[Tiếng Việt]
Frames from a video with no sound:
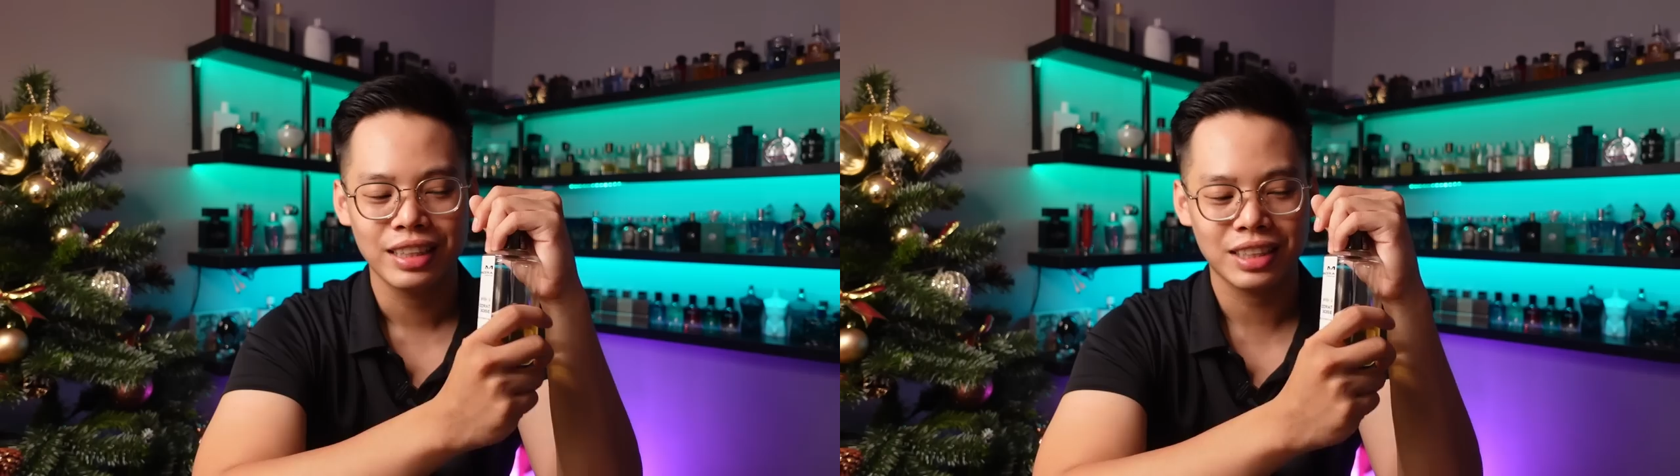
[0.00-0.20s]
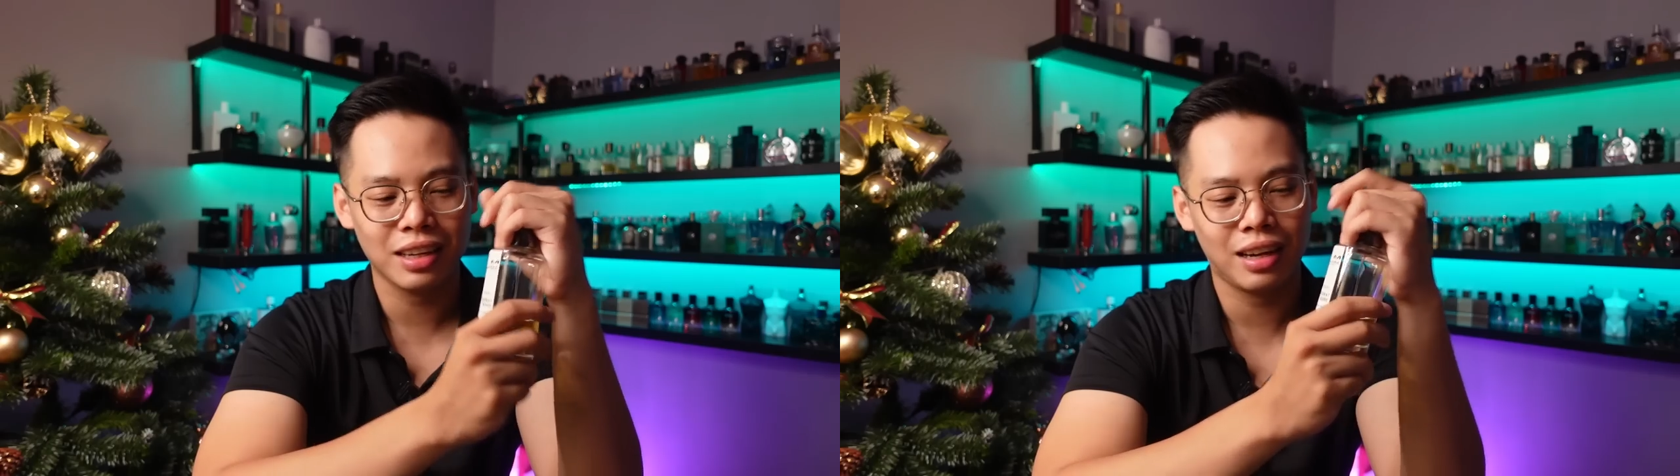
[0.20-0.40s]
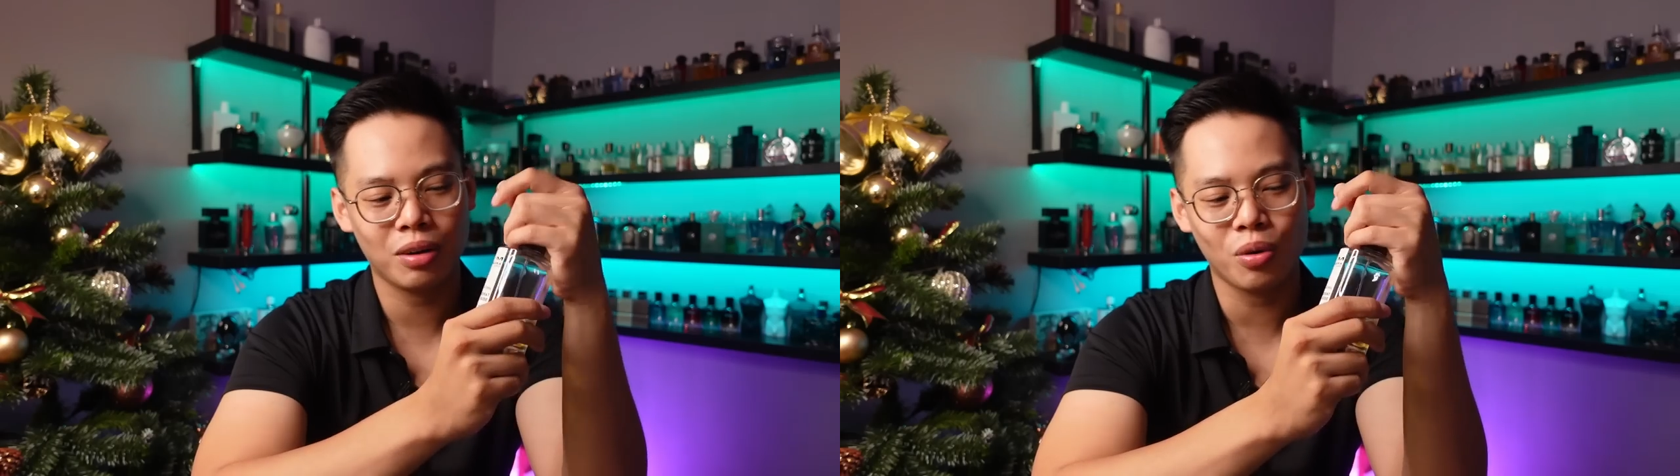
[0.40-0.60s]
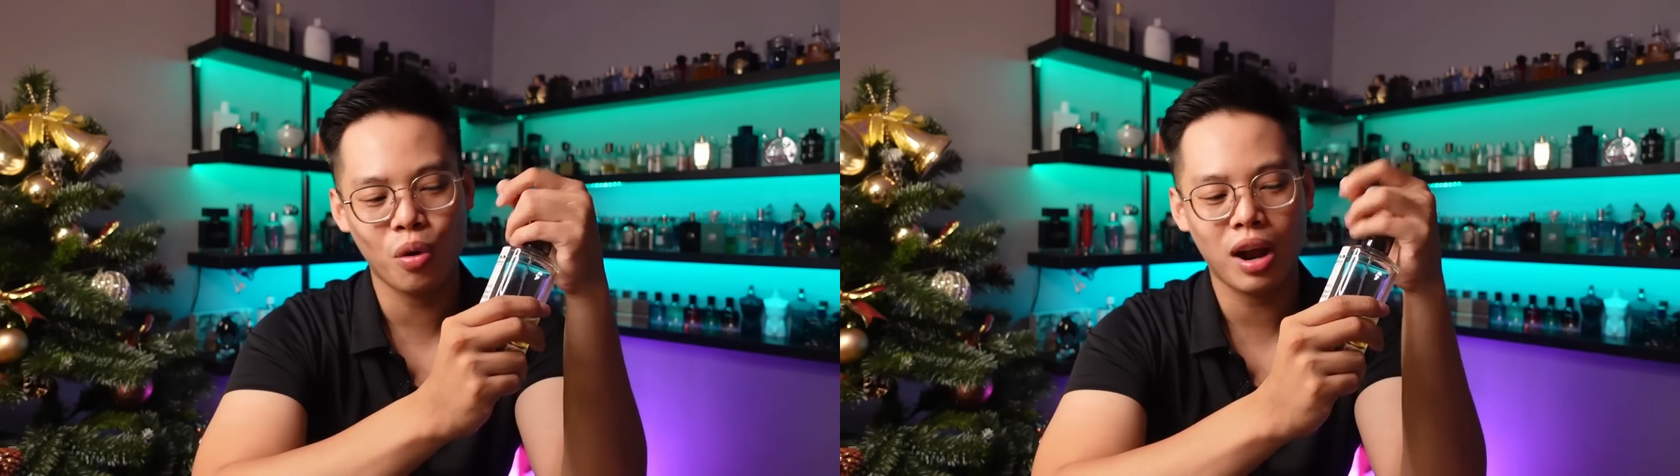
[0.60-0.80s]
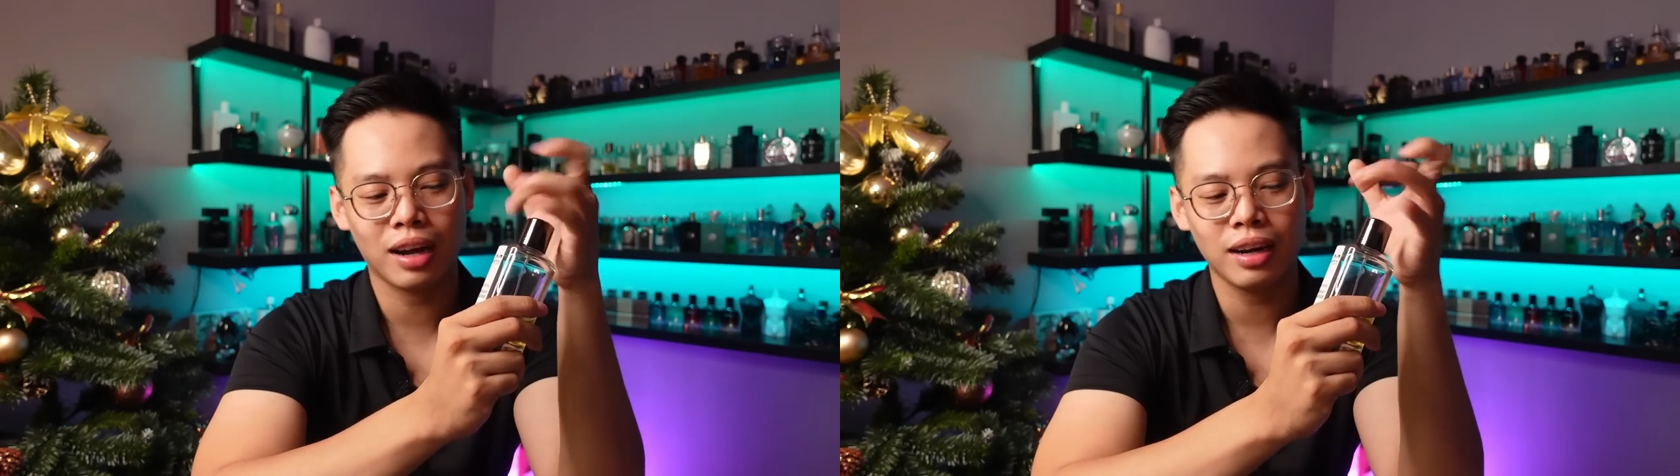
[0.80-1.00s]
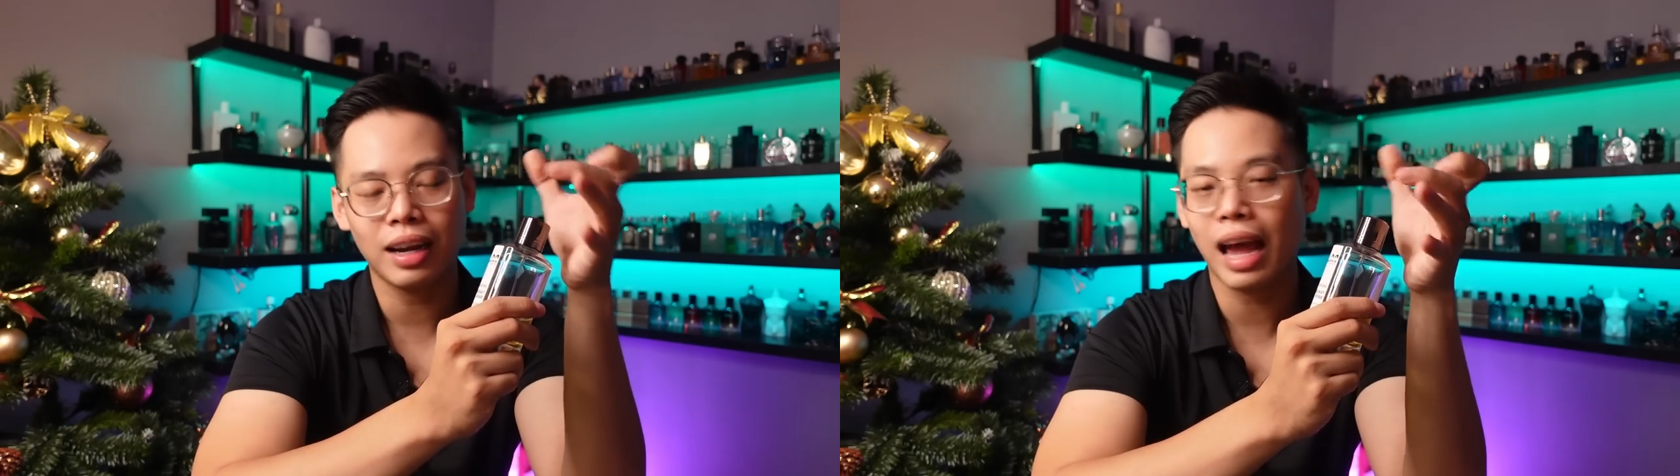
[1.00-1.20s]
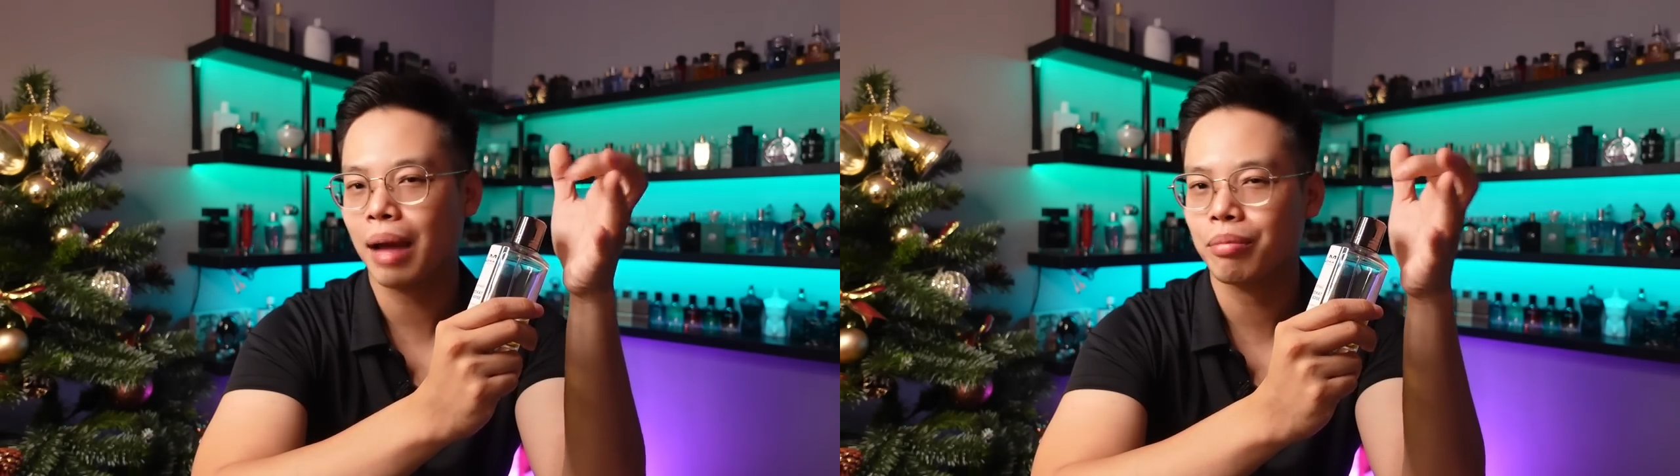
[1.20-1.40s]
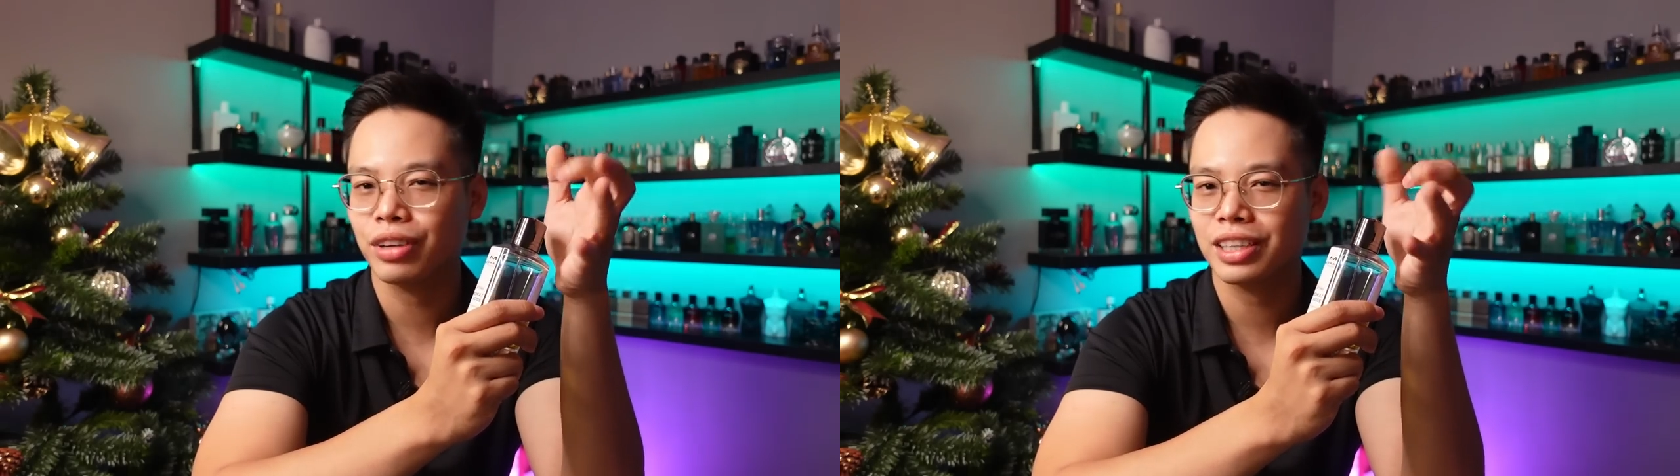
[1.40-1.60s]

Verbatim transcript: chắc là đang cố gắng làm